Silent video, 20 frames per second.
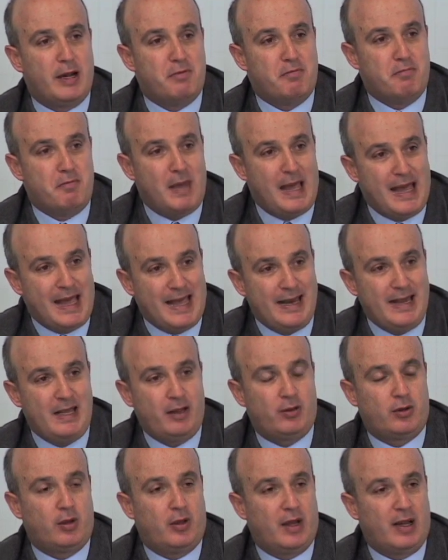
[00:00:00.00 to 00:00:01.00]
el
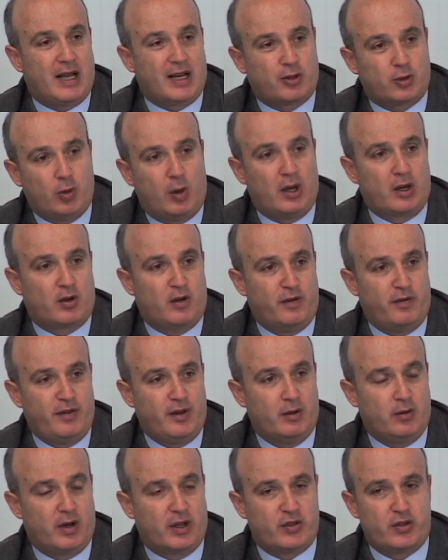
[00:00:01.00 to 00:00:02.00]
mérito de la actual
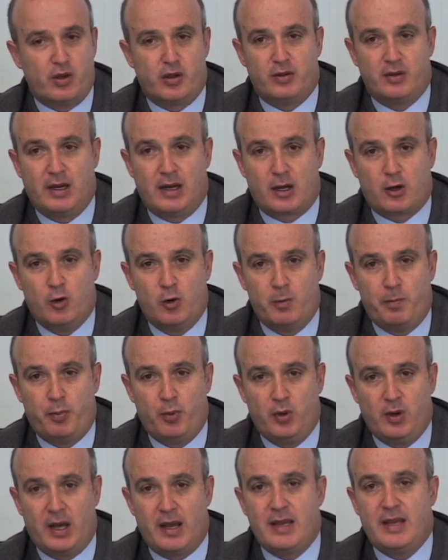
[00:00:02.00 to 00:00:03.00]
configuración de la
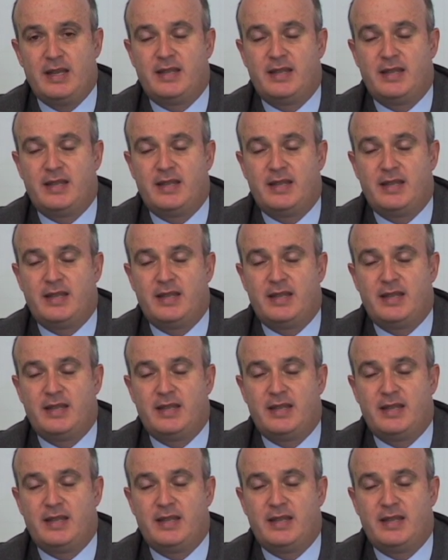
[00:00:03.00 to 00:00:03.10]
cúpula